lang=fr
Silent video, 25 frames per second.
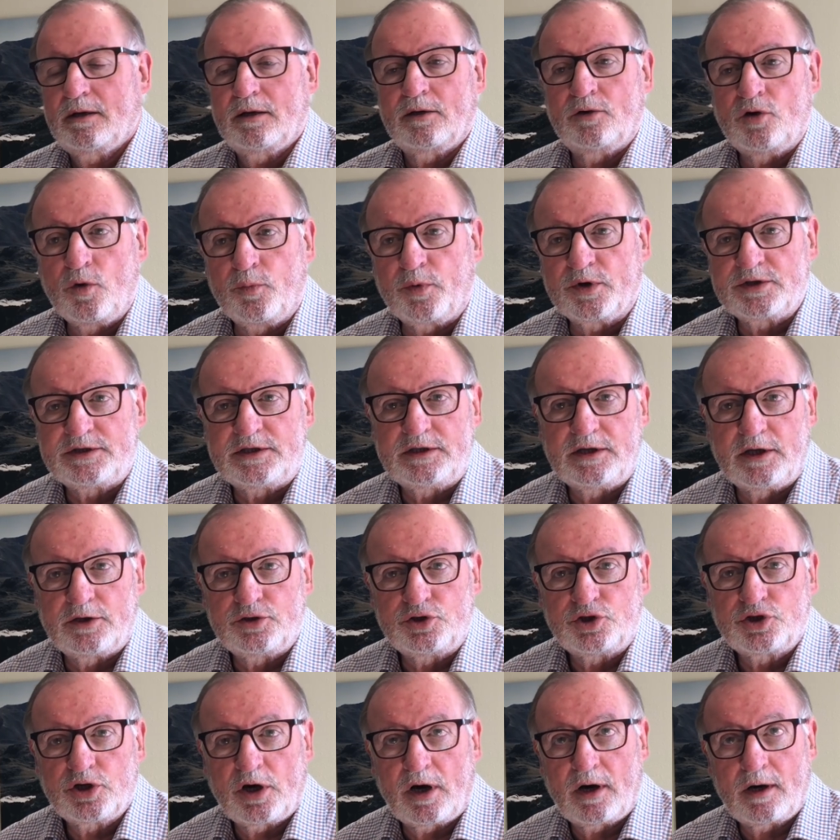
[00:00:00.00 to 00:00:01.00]
Le
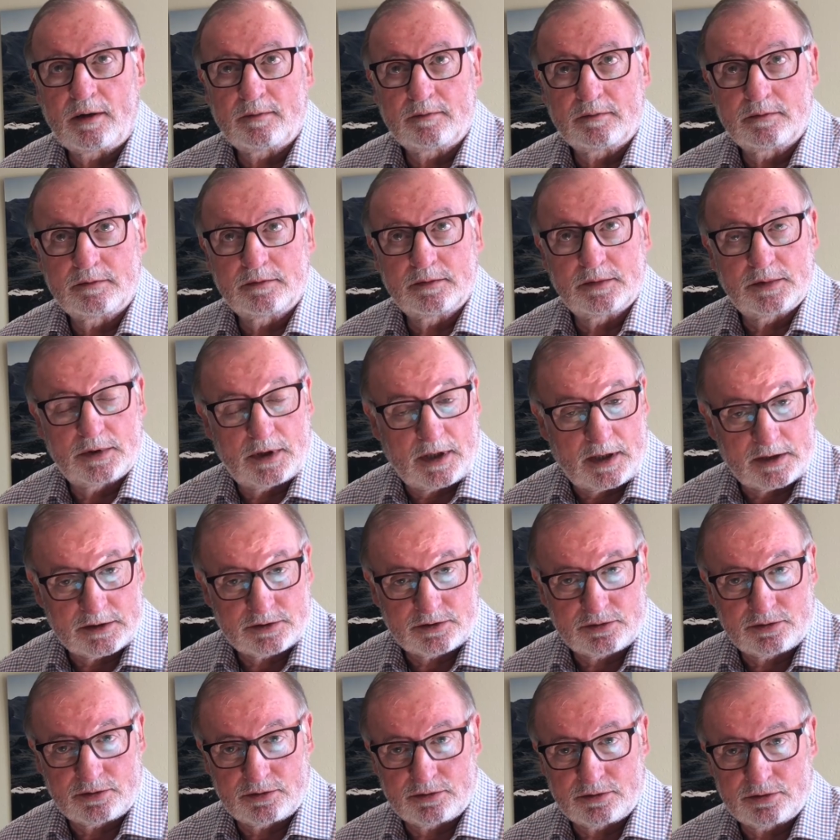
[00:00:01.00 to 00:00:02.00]
président Schramm, à
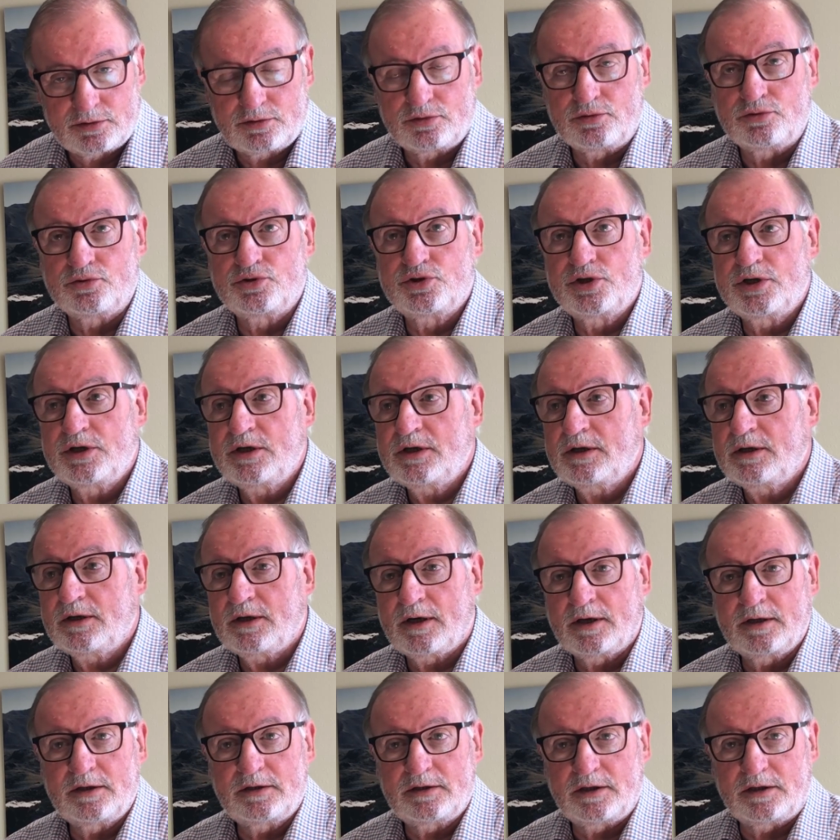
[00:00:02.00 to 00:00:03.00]
ce sujet,
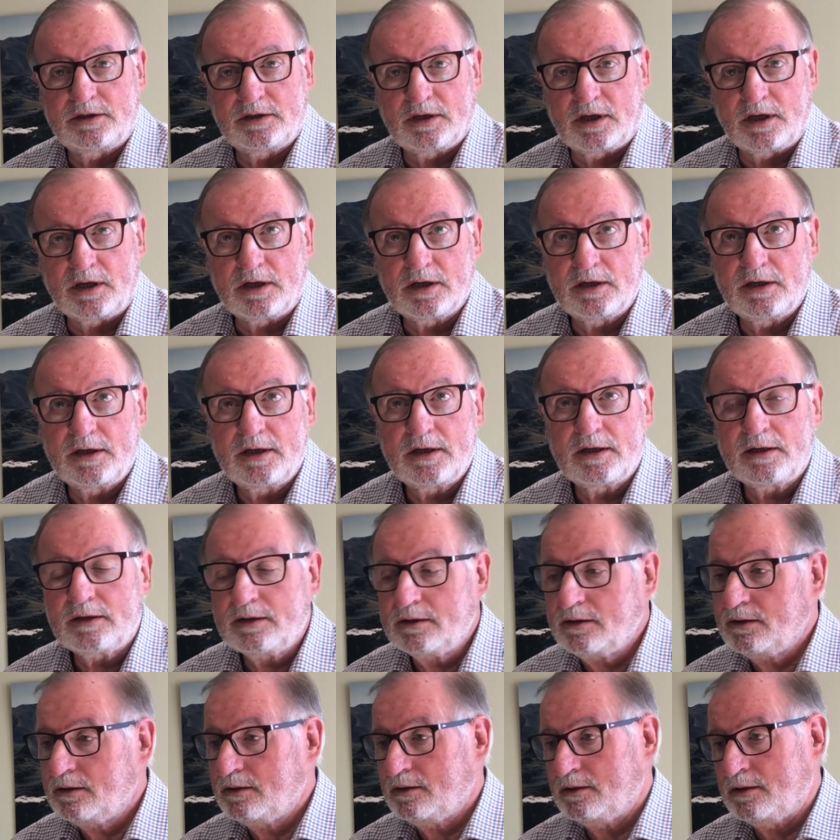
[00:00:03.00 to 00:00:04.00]
a été très clair.
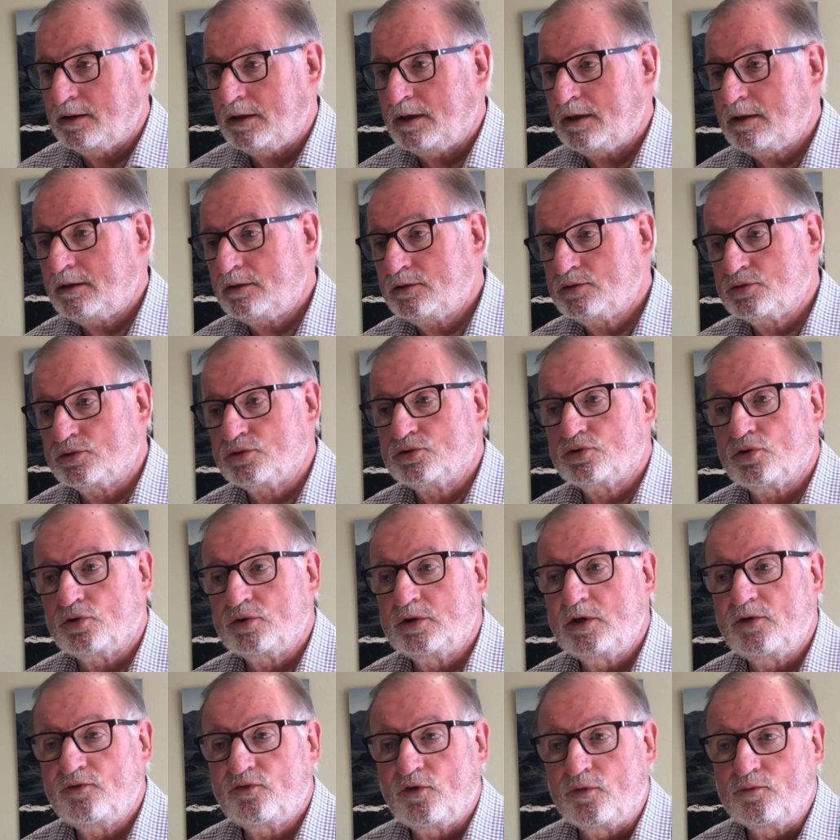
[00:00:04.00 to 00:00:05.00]
Hein. ce sont
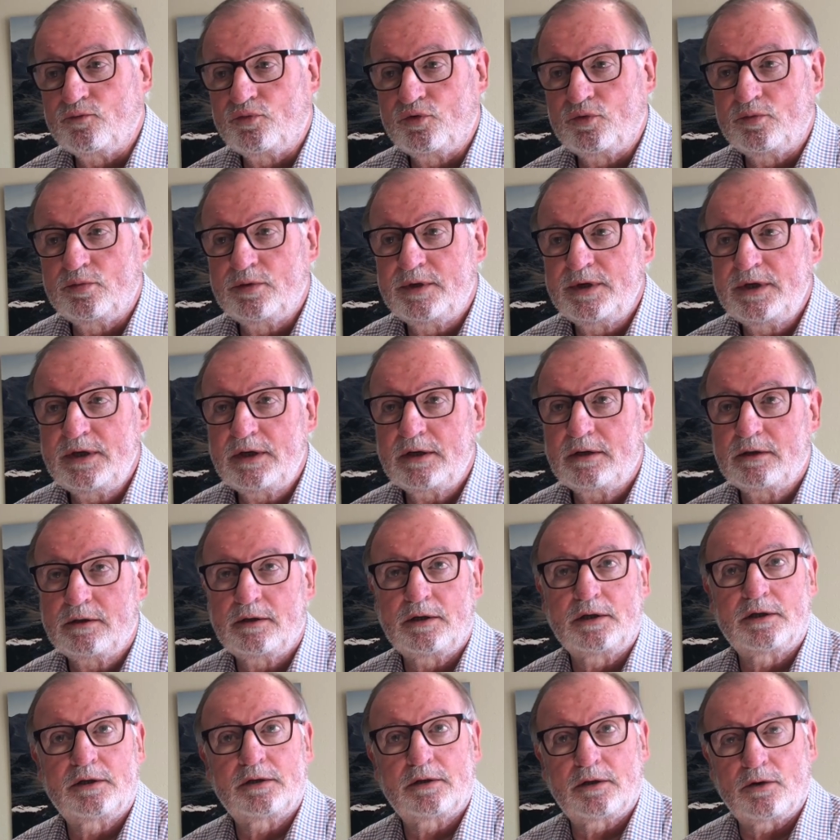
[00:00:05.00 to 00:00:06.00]
des fonds publics,
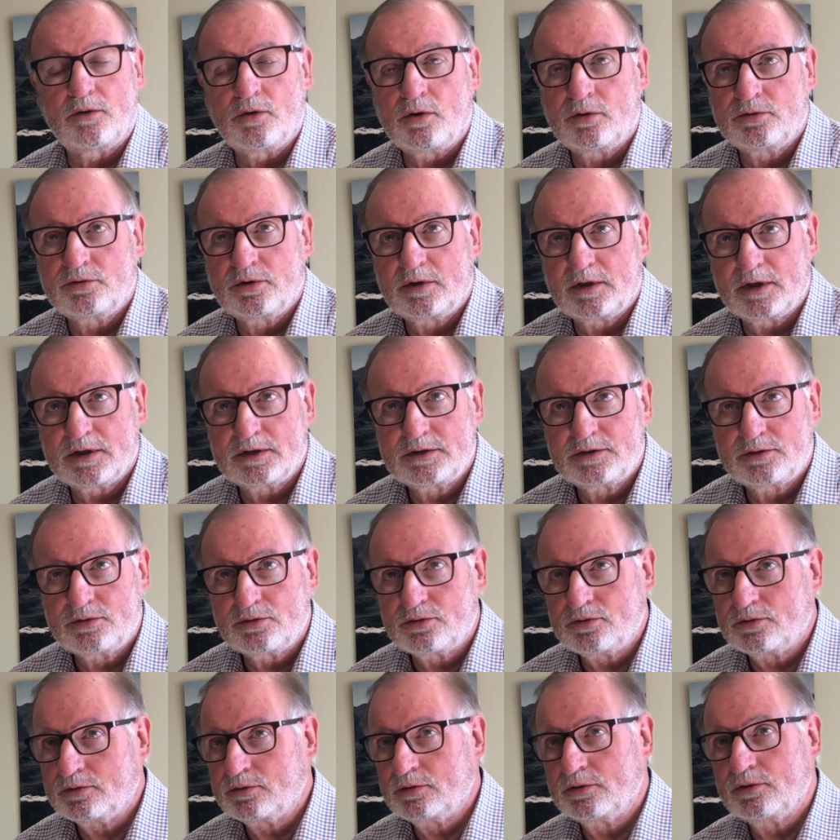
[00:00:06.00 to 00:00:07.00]
il est hors de
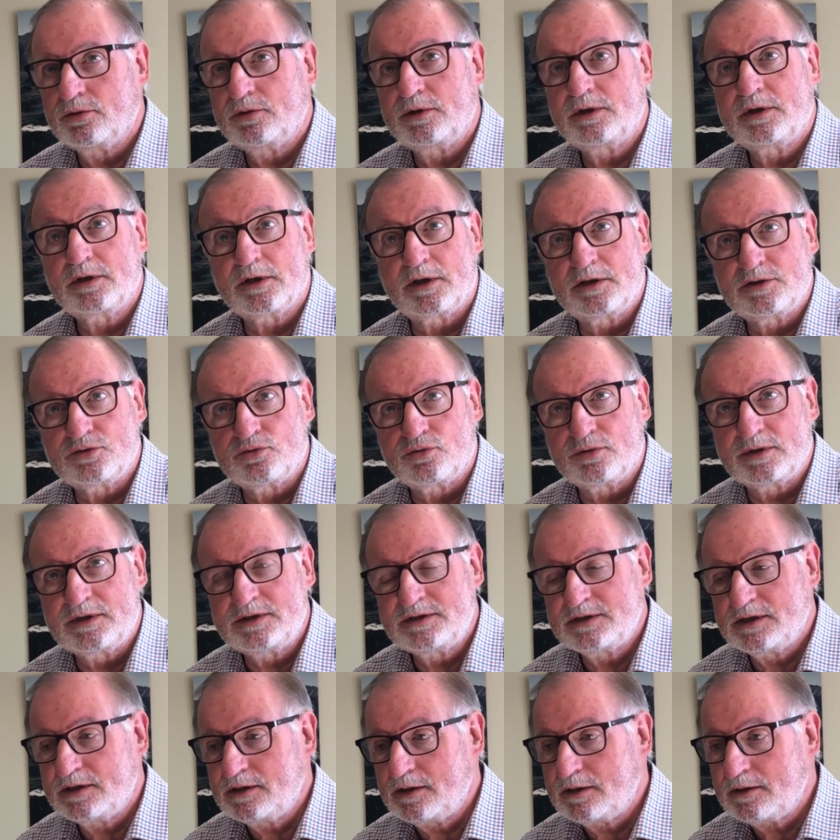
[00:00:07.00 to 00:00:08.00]
question de les
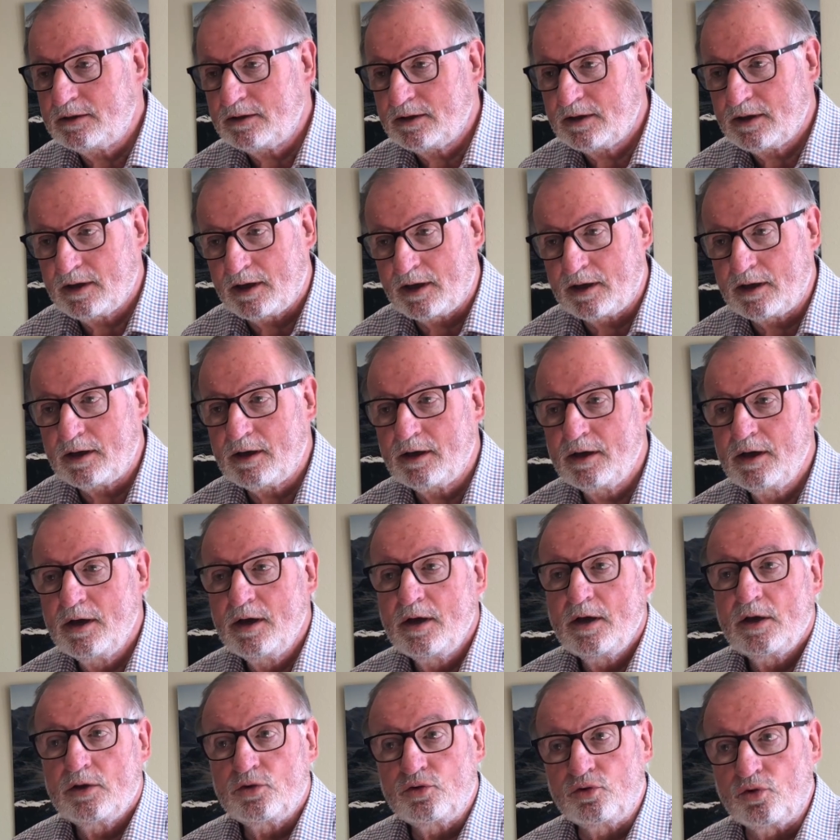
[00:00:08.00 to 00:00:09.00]
trésoriser. Hein.
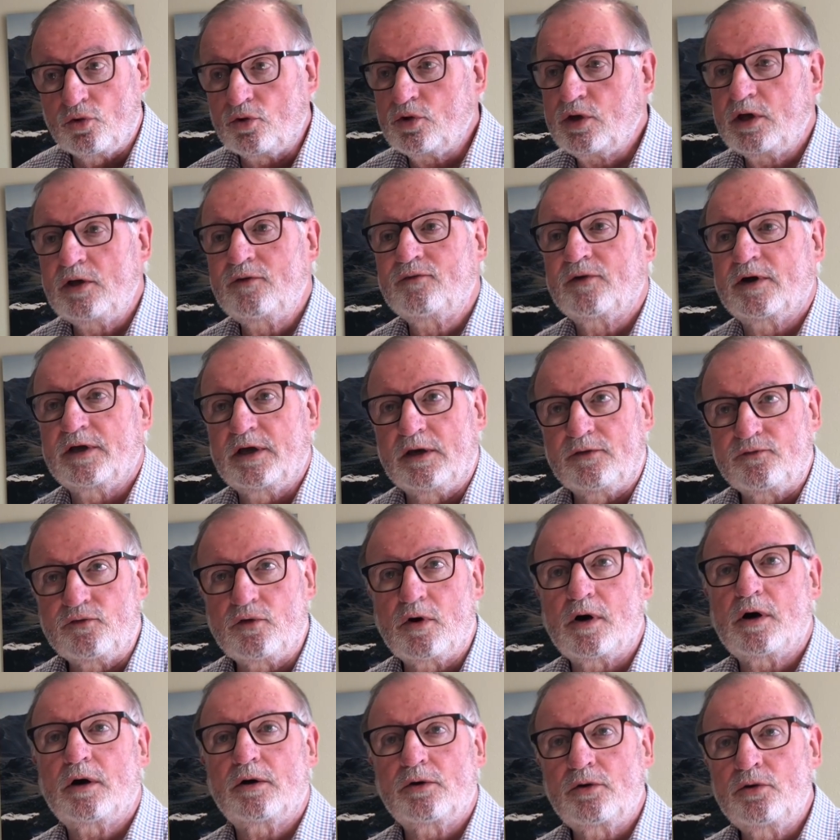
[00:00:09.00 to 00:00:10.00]
donc il va y
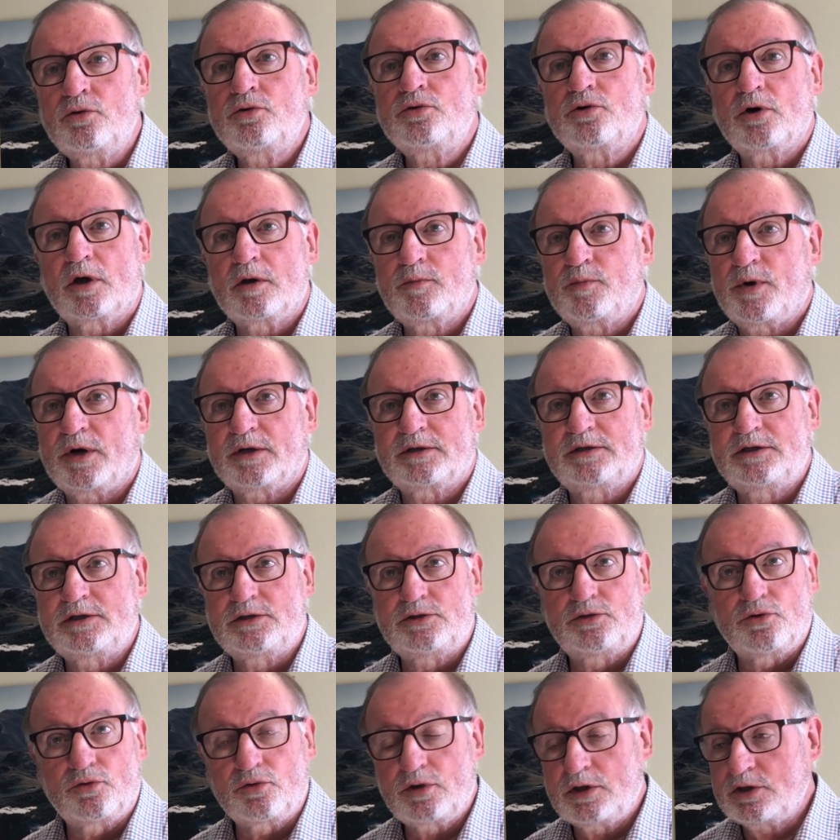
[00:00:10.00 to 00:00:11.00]
avoir une
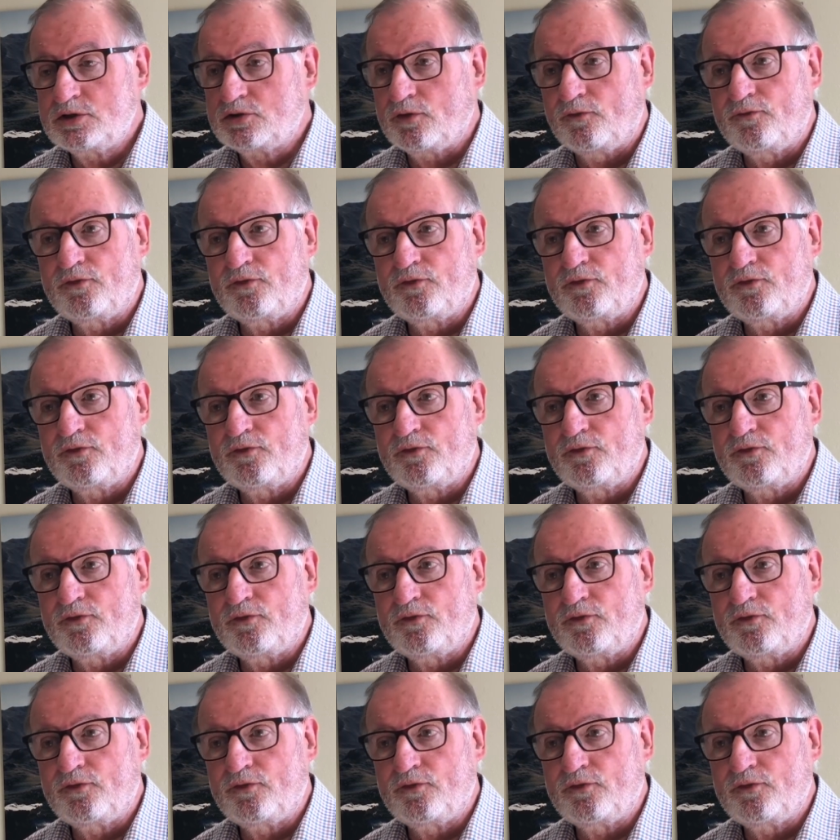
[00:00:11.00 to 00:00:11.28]
répartition qui se